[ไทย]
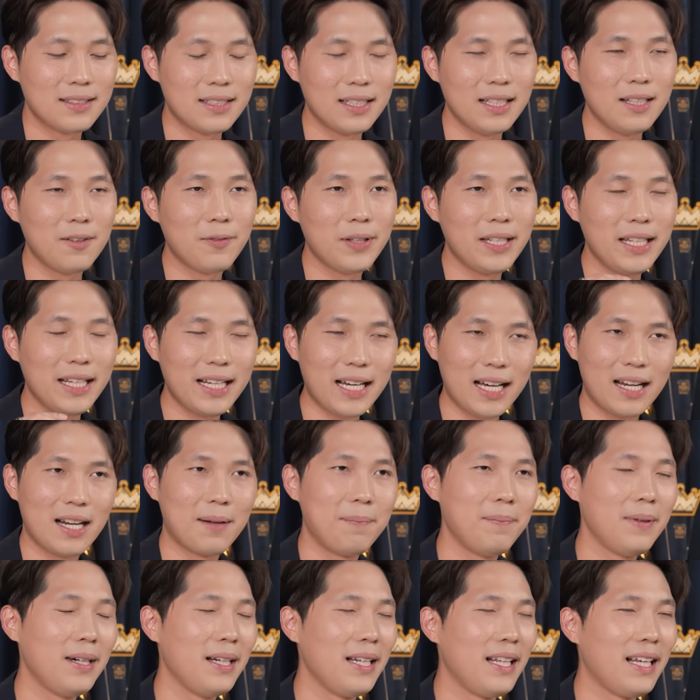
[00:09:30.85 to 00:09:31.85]
ซึ่งวิธีการ
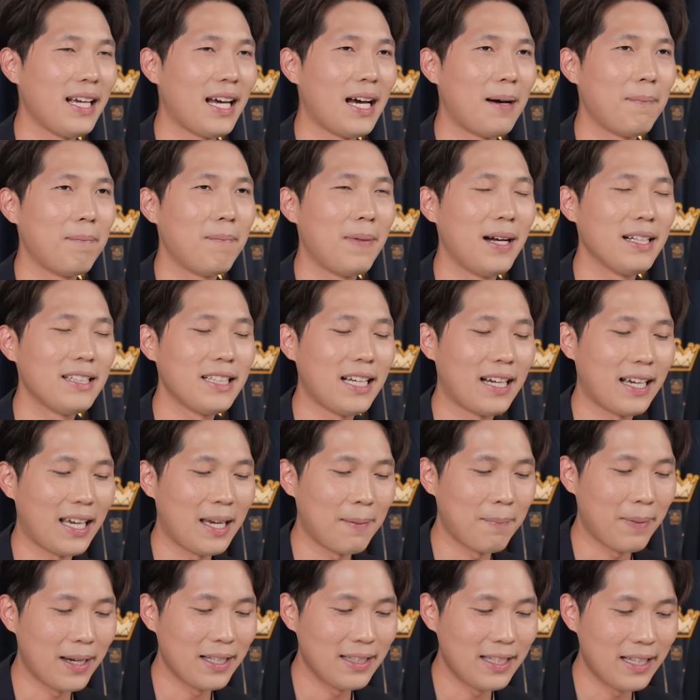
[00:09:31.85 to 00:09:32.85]
รับมือนี้ครับมาจาก
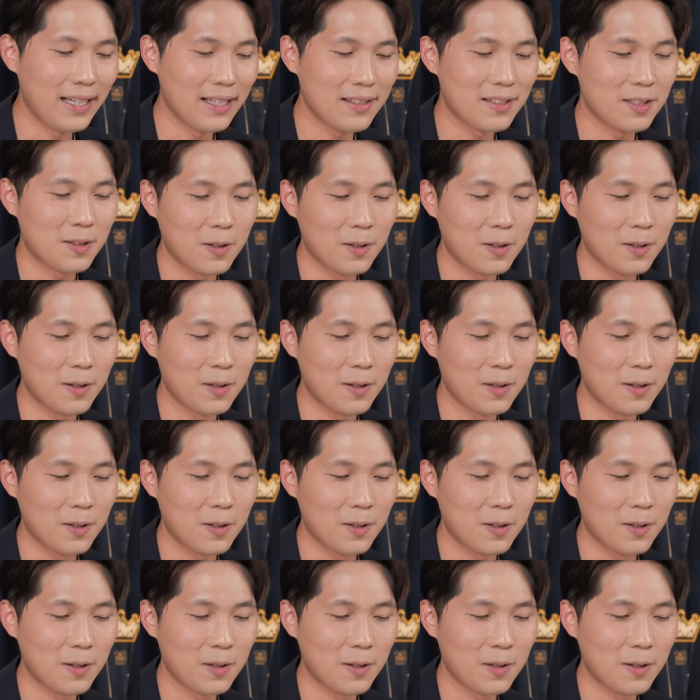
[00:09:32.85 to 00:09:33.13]
MIT